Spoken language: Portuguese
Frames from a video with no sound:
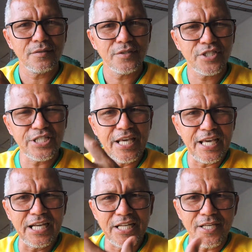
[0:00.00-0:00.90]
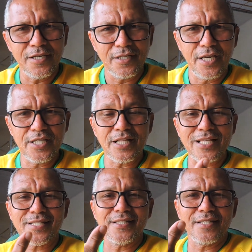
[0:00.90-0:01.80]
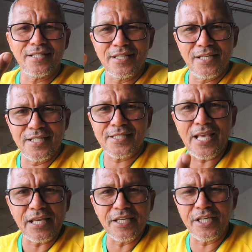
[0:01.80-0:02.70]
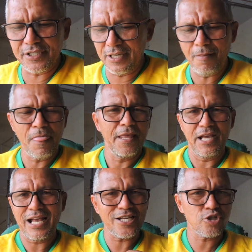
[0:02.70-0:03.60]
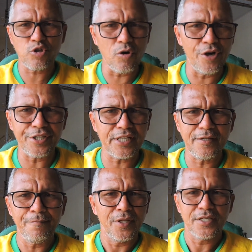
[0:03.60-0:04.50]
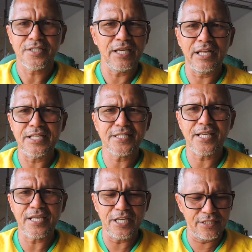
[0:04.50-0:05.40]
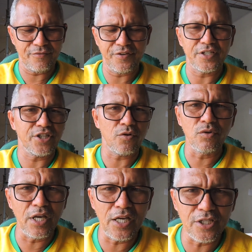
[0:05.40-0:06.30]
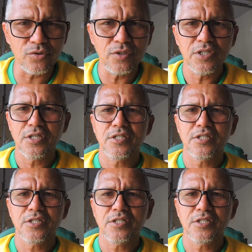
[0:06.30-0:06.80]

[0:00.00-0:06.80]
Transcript: Se ele em, em seguida açoita, se ele em seguida fica triculando,